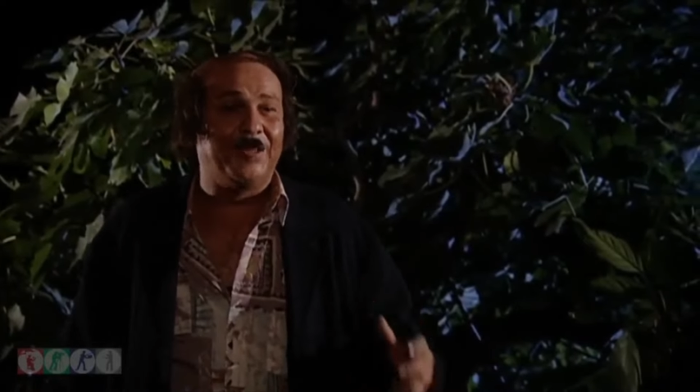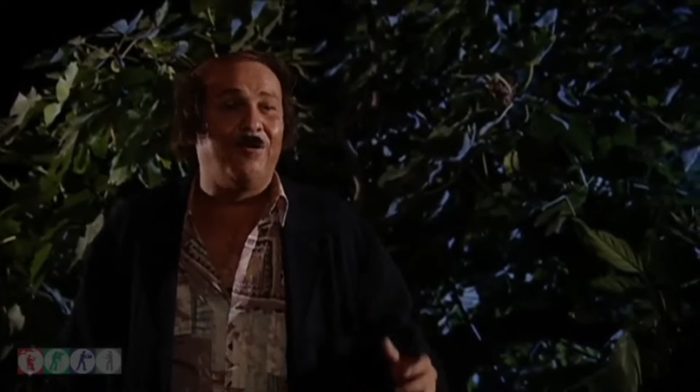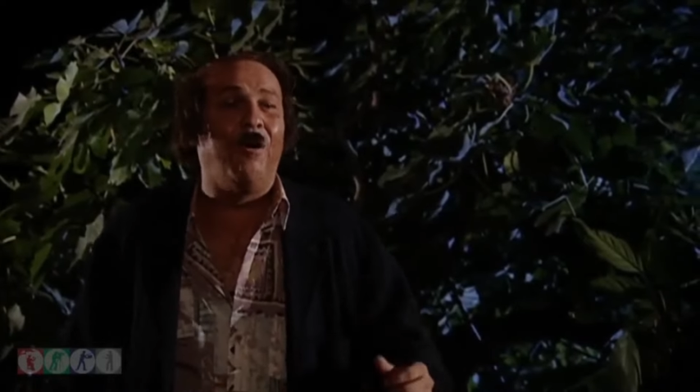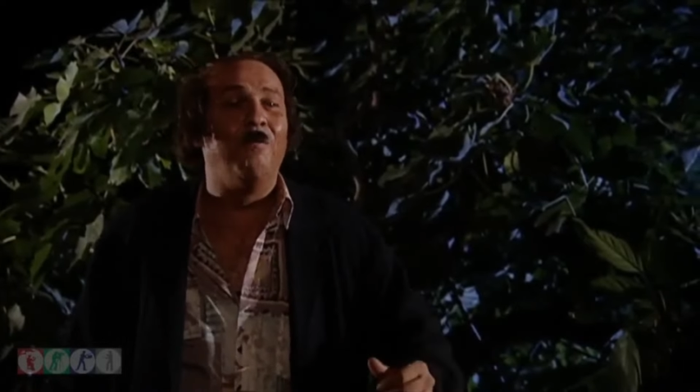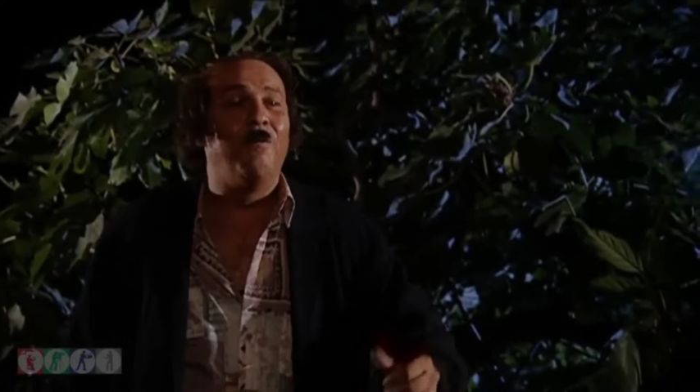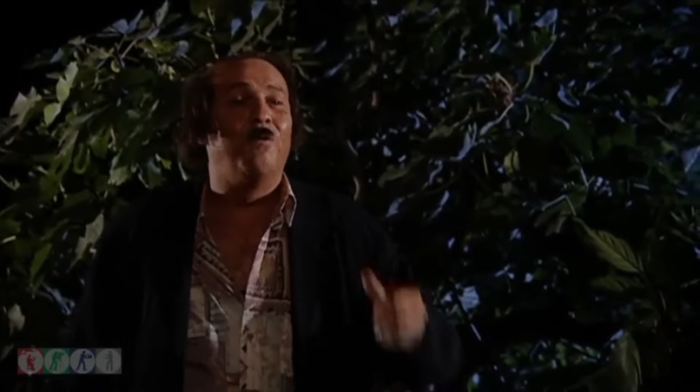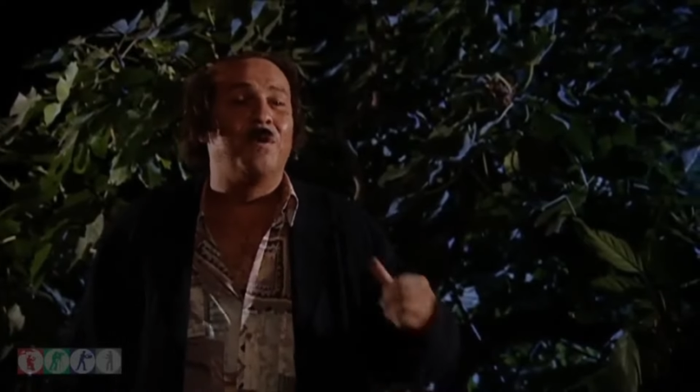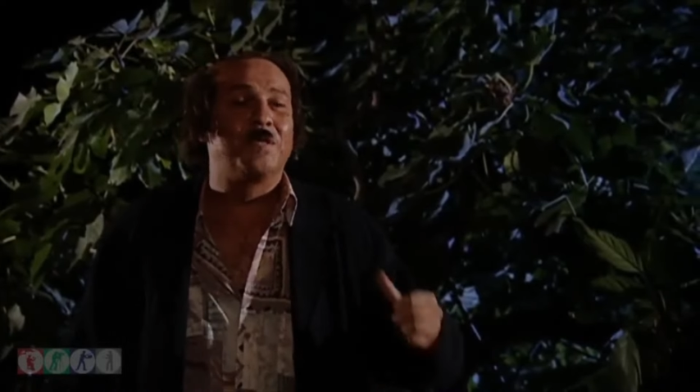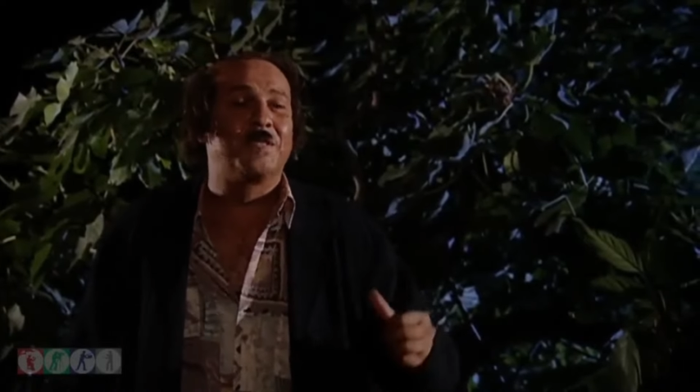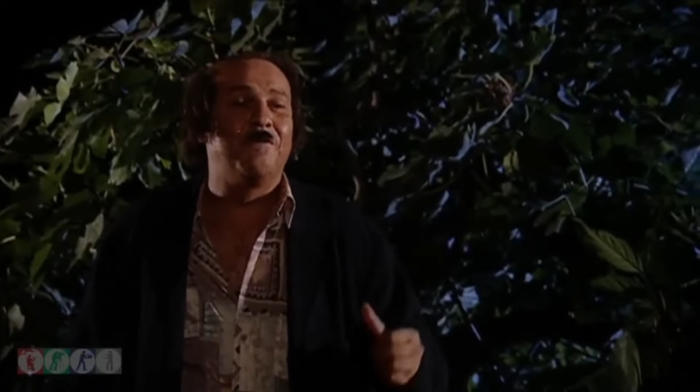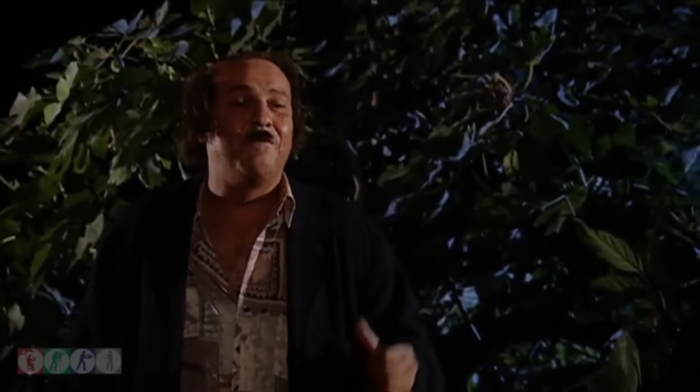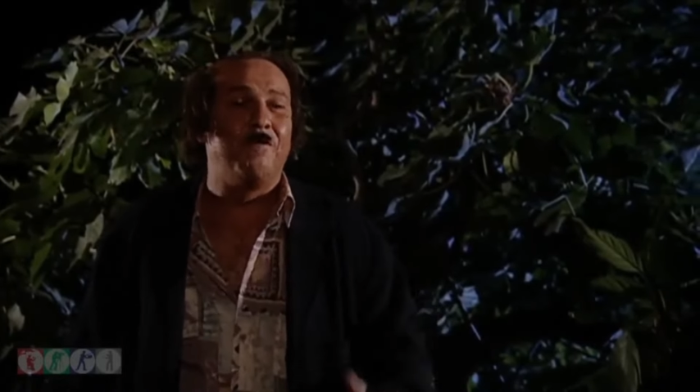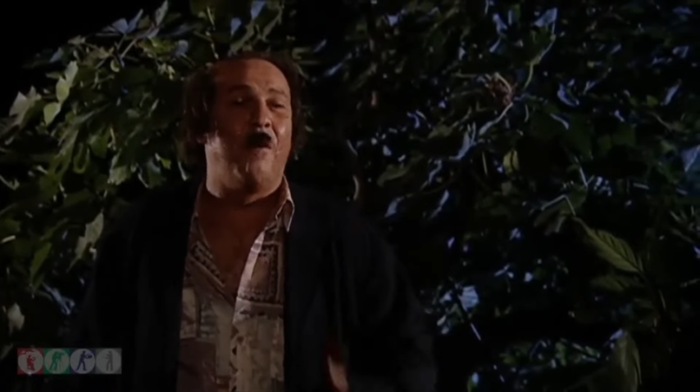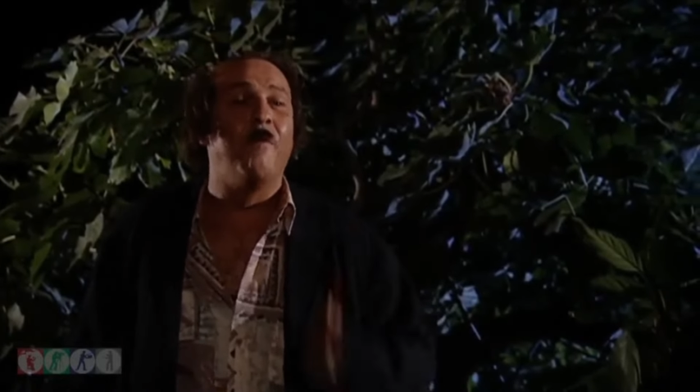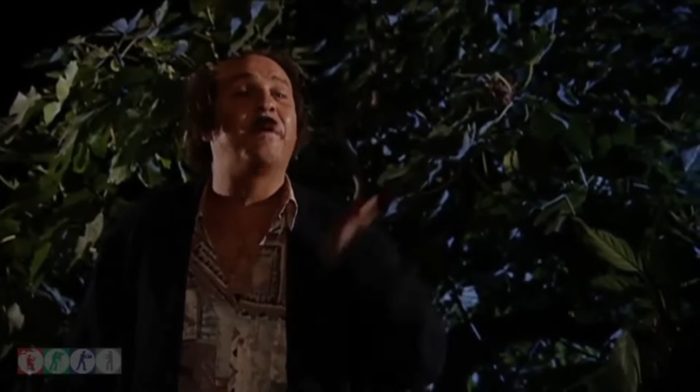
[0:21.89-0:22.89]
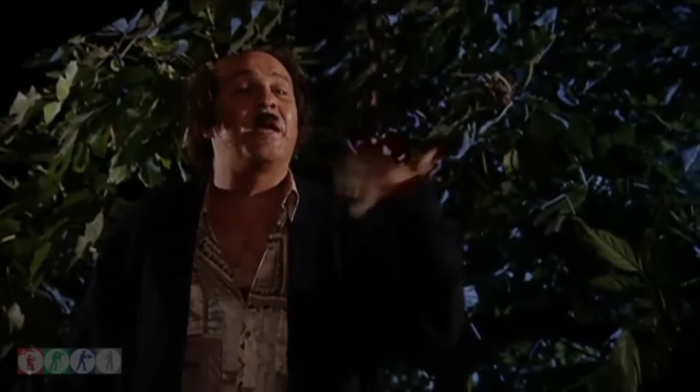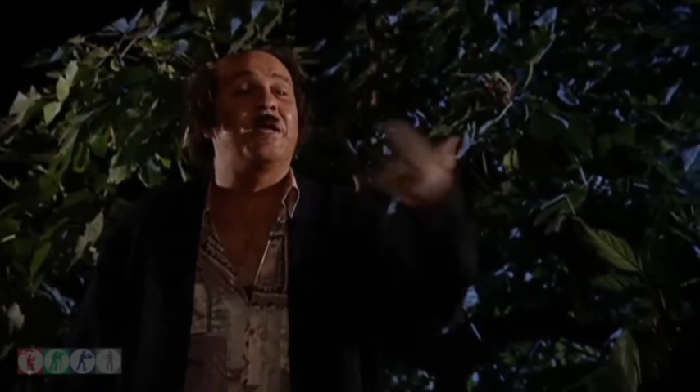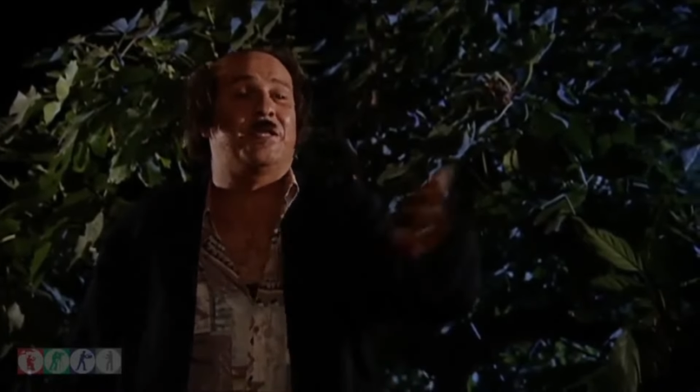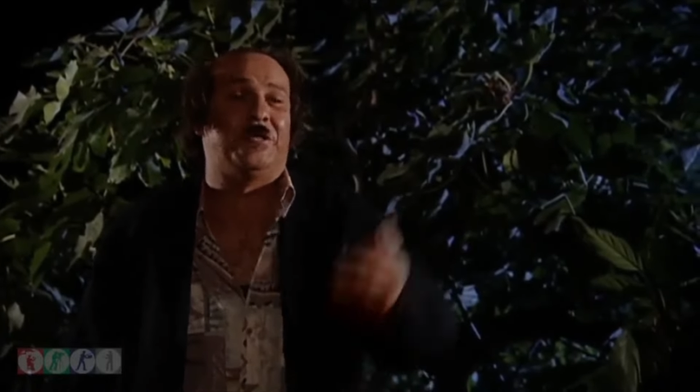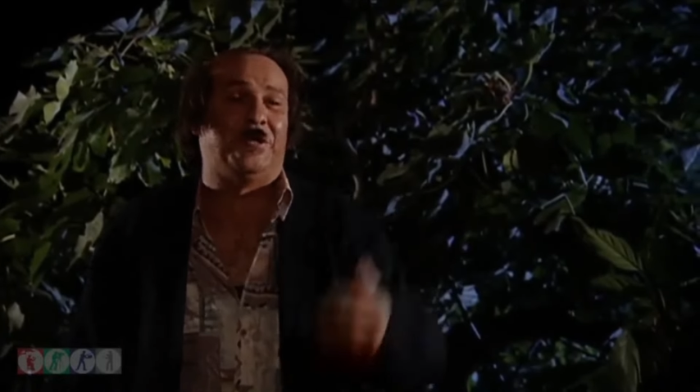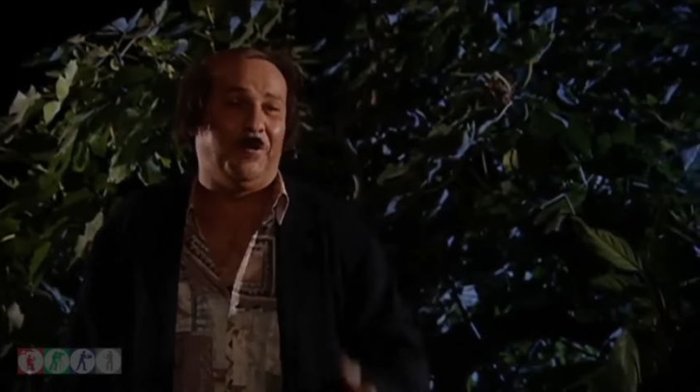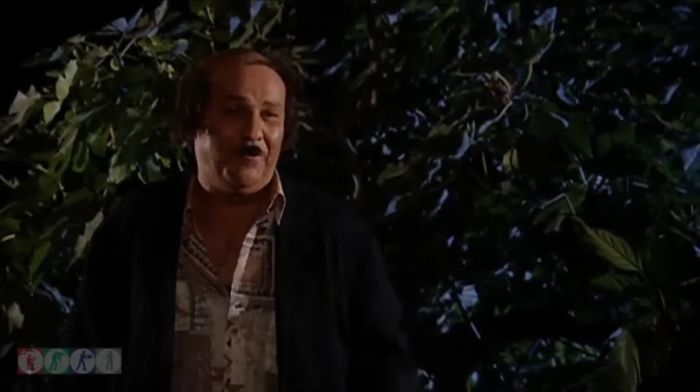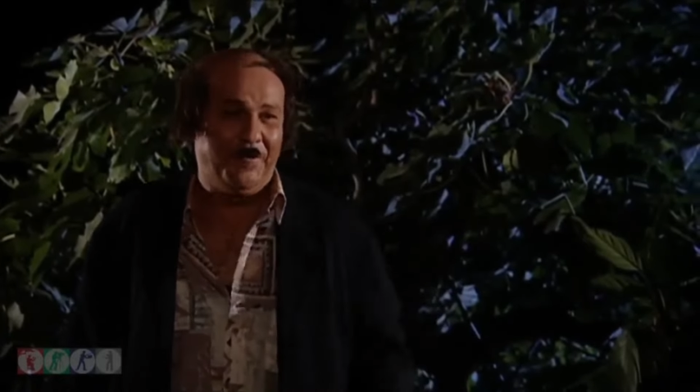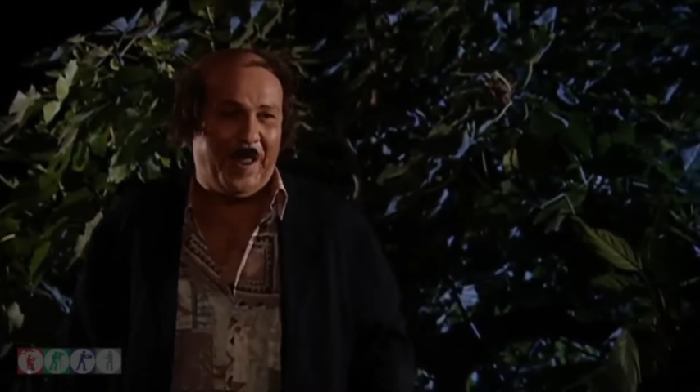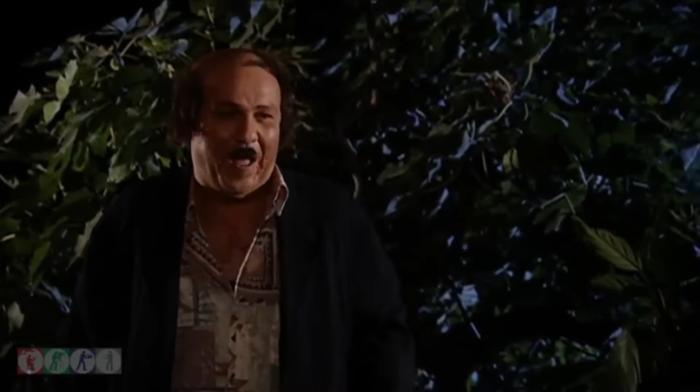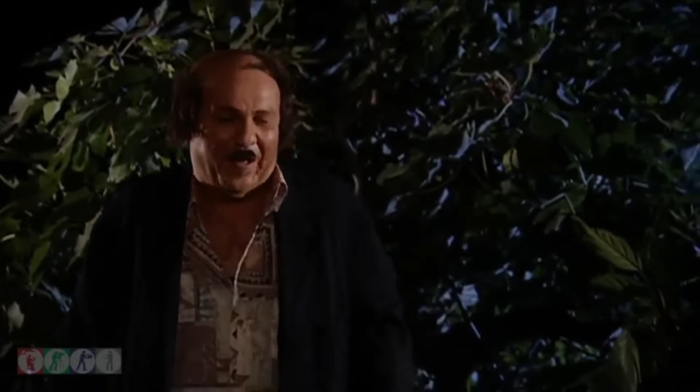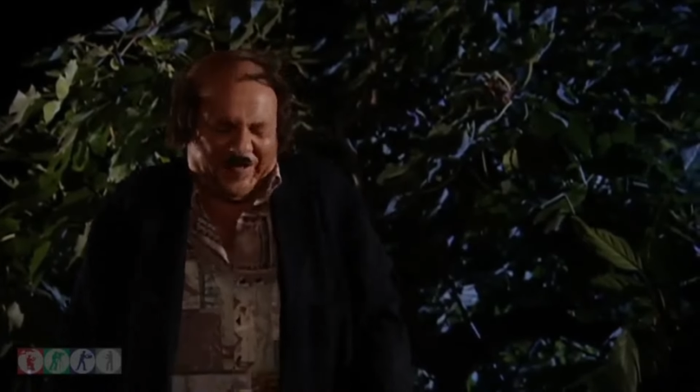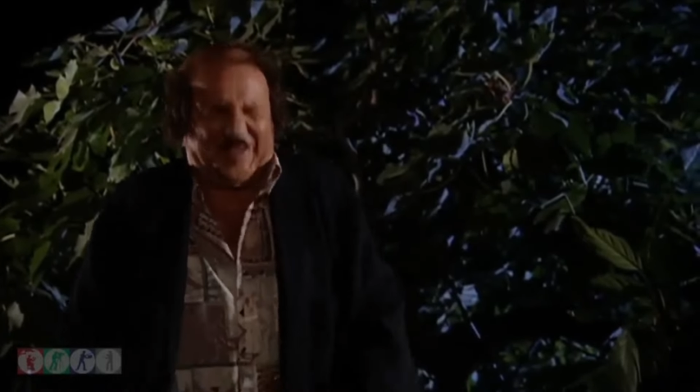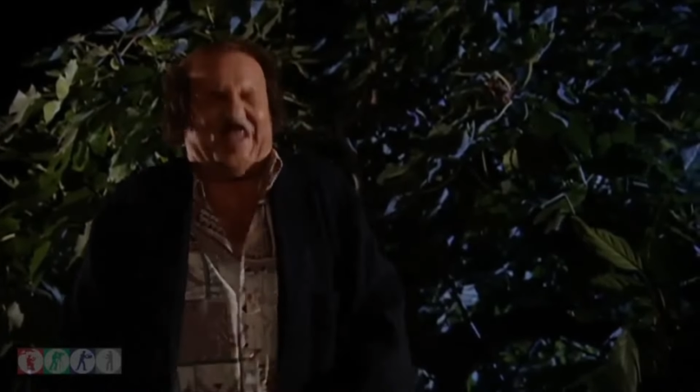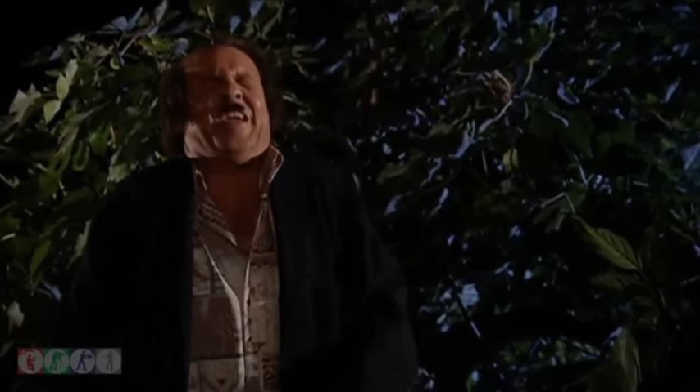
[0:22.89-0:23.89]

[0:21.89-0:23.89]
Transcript: الدوام بالوظيفه ما بكشحونا